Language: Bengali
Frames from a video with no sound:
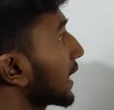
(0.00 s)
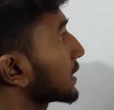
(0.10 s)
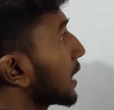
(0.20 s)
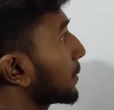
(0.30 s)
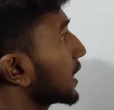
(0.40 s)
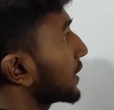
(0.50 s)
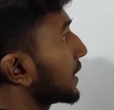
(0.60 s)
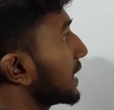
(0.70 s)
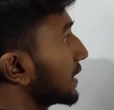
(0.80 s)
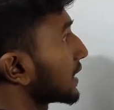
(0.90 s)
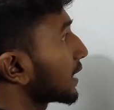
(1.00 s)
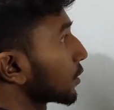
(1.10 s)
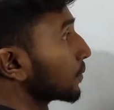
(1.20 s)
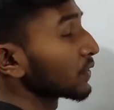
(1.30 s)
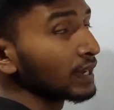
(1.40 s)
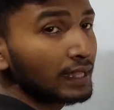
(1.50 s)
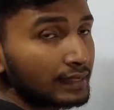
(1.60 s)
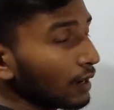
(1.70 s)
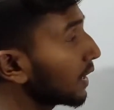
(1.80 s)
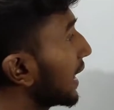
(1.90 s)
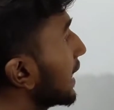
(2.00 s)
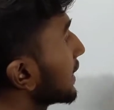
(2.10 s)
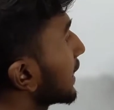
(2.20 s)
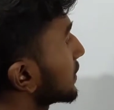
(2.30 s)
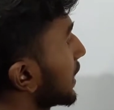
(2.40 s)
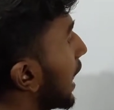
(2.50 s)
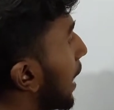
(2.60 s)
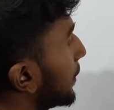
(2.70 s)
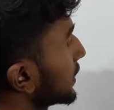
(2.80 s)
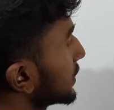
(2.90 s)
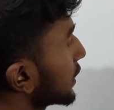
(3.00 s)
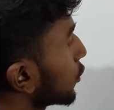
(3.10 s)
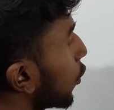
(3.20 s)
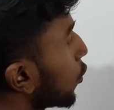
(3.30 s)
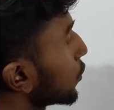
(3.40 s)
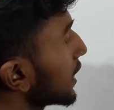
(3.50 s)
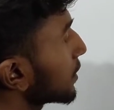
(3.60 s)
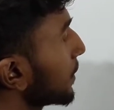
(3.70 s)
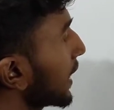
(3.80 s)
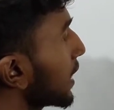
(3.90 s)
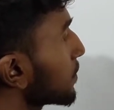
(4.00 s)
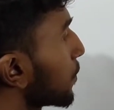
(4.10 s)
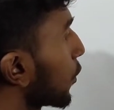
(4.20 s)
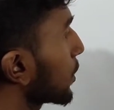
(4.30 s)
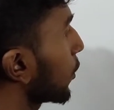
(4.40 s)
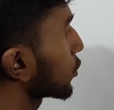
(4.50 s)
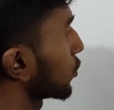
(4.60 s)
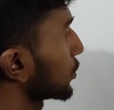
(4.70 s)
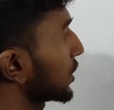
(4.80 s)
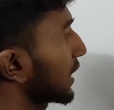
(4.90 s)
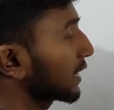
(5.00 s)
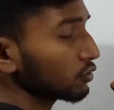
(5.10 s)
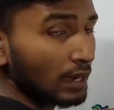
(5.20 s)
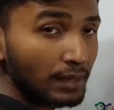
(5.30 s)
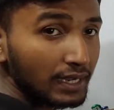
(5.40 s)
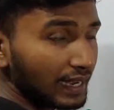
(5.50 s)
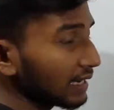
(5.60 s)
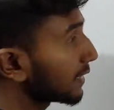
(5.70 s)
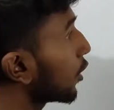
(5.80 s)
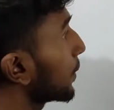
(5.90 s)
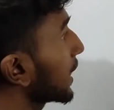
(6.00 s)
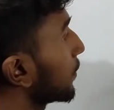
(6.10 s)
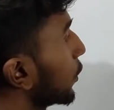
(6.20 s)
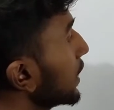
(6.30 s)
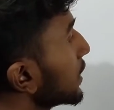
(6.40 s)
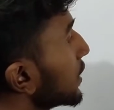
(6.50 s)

লেগেছে আমাদের টি তাই তো তাহলে এই ক্ষেত্রে আমাদের যে কৌণিক বেগের পরিবর্তন সেটাকে যদি আমরা ডেল্টা ওমেগা বলি